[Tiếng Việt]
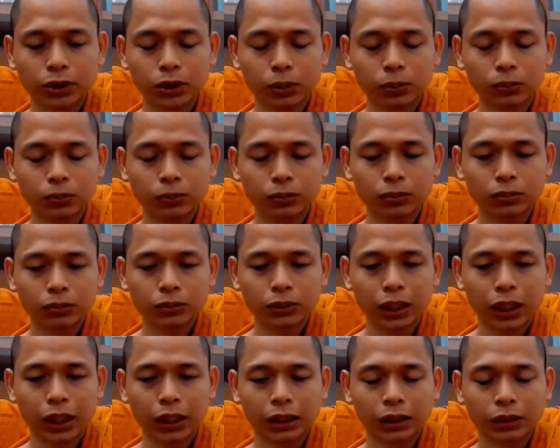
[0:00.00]
trung
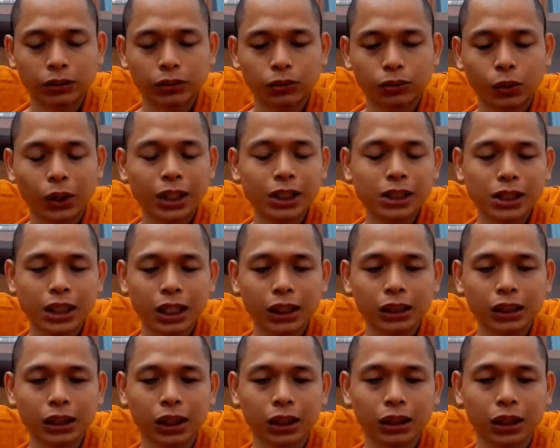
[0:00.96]
đang quan
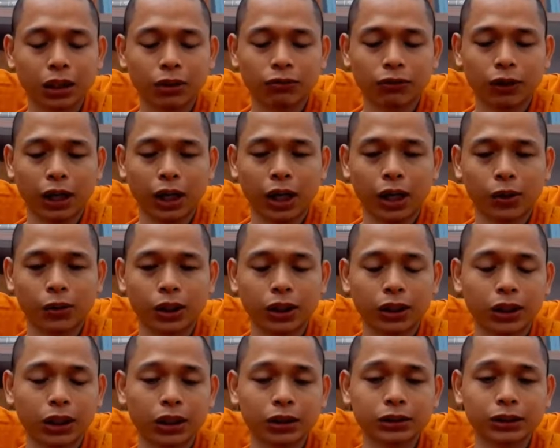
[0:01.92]
sát cái hơi thở vào
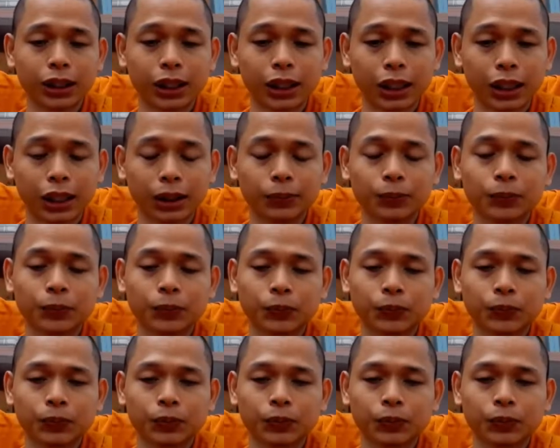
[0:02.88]
hơi thở ra